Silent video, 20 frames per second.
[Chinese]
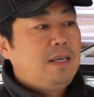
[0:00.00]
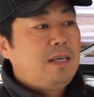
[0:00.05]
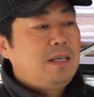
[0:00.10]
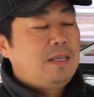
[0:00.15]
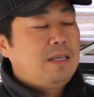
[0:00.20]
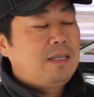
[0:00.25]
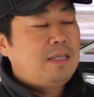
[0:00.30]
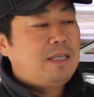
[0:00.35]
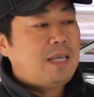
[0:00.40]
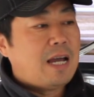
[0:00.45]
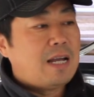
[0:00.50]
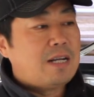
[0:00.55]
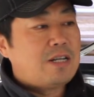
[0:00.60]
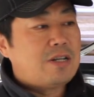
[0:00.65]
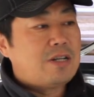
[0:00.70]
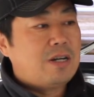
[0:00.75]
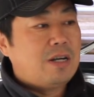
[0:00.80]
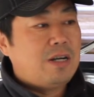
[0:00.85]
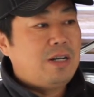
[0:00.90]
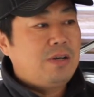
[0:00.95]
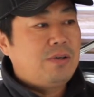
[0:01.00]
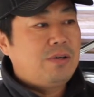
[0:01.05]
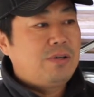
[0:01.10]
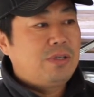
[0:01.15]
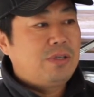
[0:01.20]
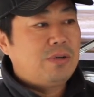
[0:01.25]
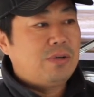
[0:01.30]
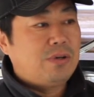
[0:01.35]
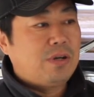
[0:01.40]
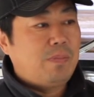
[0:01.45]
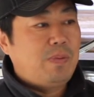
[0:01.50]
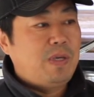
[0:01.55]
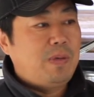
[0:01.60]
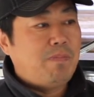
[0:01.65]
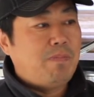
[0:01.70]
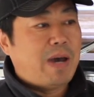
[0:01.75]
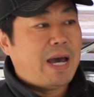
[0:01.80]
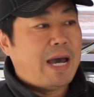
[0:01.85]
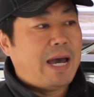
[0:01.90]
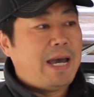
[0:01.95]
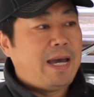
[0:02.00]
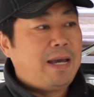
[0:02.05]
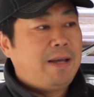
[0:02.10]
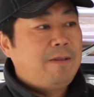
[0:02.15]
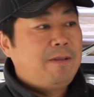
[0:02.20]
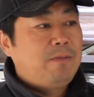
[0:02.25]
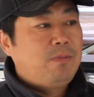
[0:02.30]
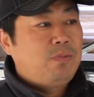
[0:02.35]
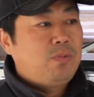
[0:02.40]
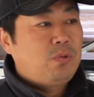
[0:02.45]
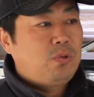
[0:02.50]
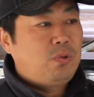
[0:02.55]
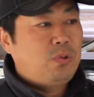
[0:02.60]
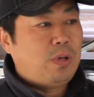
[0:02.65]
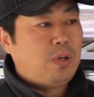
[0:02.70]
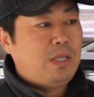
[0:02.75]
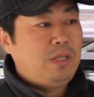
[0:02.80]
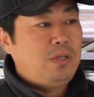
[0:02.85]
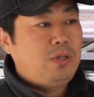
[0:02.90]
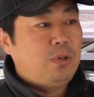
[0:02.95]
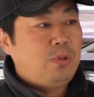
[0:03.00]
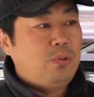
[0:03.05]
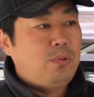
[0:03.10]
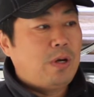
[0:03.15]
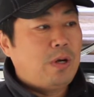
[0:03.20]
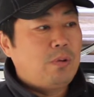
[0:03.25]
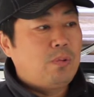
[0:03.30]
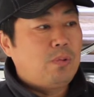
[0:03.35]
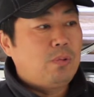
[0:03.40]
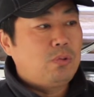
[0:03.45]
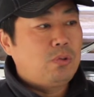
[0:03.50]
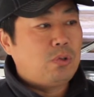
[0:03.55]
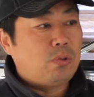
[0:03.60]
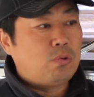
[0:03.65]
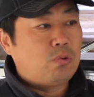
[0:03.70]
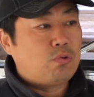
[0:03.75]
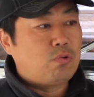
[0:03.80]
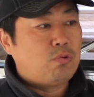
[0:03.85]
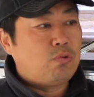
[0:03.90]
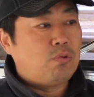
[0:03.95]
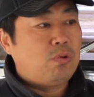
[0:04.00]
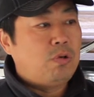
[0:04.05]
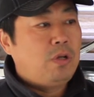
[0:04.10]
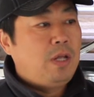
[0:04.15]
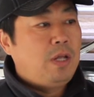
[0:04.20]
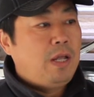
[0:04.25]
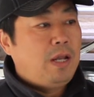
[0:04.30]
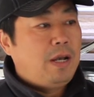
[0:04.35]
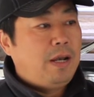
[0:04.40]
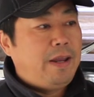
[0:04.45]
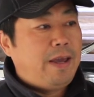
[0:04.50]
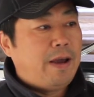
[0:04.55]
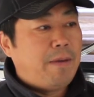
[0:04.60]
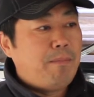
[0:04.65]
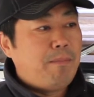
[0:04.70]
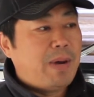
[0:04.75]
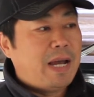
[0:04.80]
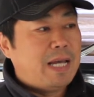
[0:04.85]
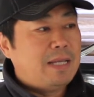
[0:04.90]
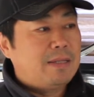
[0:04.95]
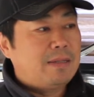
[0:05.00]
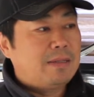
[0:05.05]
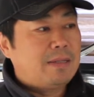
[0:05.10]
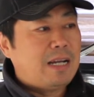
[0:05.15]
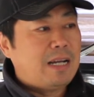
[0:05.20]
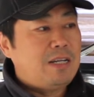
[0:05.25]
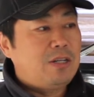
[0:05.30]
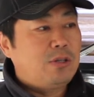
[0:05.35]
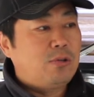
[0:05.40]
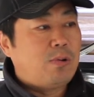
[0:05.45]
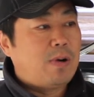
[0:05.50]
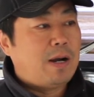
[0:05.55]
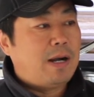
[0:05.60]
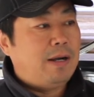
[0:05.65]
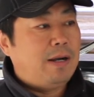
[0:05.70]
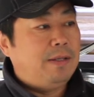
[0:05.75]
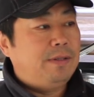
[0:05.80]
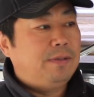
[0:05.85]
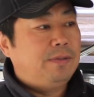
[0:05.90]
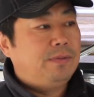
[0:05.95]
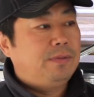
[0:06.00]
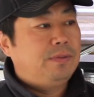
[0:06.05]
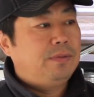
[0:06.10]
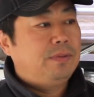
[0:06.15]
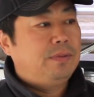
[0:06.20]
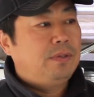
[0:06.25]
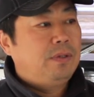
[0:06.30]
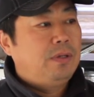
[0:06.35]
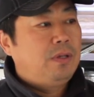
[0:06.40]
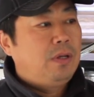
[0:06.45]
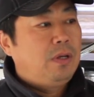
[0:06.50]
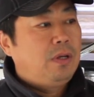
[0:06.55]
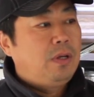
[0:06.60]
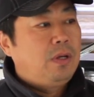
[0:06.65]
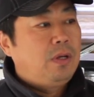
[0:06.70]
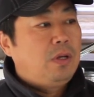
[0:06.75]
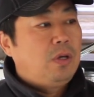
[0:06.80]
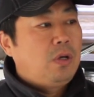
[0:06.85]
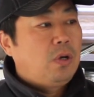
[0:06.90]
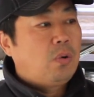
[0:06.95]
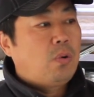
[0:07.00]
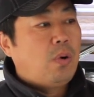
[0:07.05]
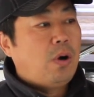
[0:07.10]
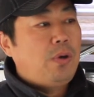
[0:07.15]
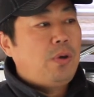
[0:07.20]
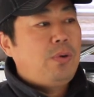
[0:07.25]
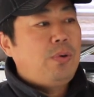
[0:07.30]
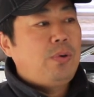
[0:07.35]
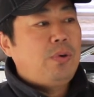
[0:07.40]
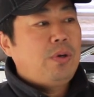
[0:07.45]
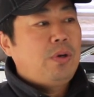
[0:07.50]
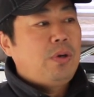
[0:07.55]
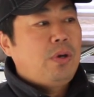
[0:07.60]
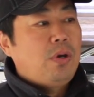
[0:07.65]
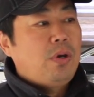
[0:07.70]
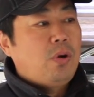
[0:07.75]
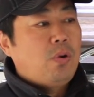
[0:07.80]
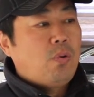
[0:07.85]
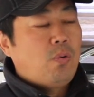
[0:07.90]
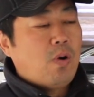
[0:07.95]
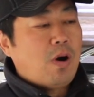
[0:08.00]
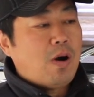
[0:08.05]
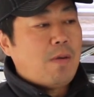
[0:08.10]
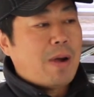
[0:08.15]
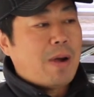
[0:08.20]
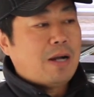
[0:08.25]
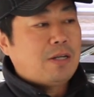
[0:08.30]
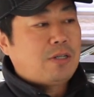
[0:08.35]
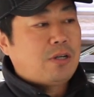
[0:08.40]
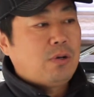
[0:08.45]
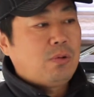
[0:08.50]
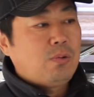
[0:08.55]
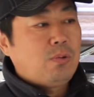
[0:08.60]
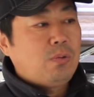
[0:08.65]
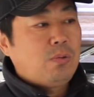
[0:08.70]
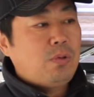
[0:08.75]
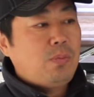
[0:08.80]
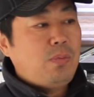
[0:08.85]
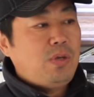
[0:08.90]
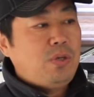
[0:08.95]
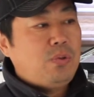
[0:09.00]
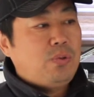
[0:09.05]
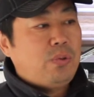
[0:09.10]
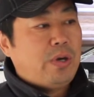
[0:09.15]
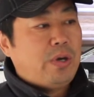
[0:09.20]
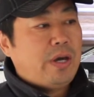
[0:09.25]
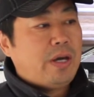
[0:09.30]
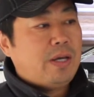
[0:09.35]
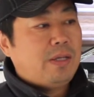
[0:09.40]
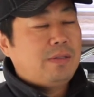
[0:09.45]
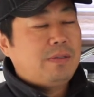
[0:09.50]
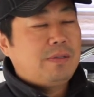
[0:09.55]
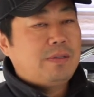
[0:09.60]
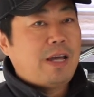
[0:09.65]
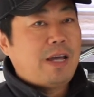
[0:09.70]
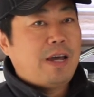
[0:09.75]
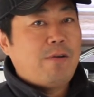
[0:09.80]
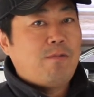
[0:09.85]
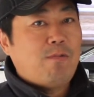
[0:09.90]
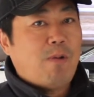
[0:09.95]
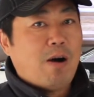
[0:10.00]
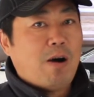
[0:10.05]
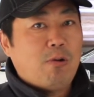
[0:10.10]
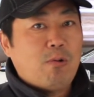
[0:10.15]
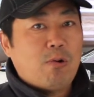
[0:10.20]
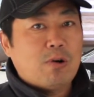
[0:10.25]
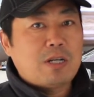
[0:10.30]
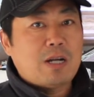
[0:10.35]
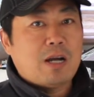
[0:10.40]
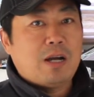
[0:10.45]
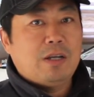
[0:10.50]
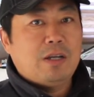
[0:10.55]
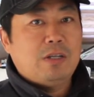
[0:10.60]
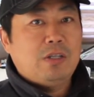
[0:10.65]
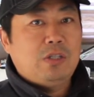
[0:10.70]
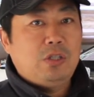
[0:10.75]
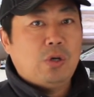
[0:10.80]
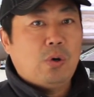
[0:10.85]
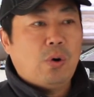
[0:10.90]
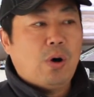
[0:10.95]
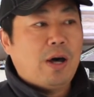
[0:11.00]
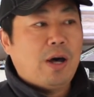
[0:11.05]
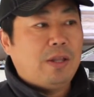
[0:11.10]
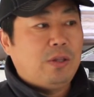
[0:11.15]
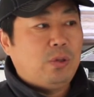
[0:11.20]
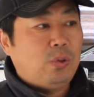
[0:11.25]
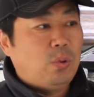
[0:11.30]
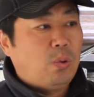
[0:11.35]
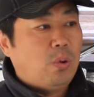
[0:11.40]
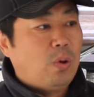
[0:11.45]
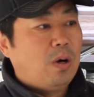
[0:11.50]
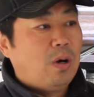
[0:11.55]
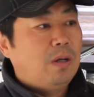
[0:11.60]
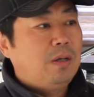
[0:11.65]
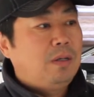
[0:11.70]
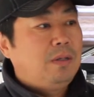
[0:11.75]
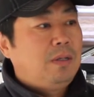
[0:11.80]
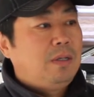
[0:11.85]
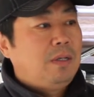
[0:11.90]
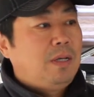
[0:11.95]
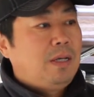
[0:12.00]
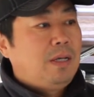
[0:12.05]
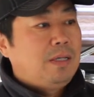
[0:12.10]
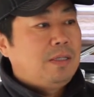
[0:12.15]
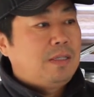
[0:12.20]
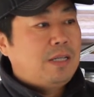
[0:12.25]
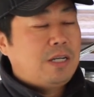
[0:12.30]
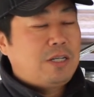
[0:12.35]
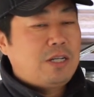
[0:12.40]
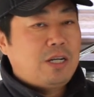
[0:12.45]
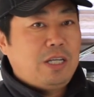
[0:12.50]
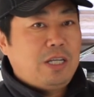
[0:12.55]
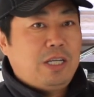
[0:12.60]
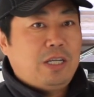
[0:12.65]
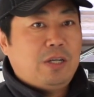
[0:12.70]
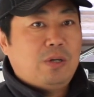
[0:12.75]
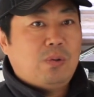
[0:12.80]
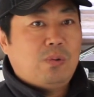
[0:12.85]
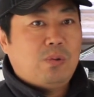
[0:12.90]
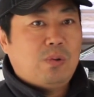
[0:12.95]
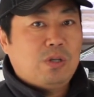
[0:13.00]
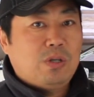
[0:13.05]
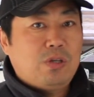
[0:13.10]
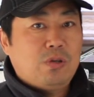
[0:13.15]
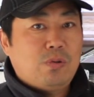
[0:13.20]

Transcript: 下设69个品牌，全球员工总数230多万人。关于。沃尔玛成功的秘诀在网络上有很多，在这里我就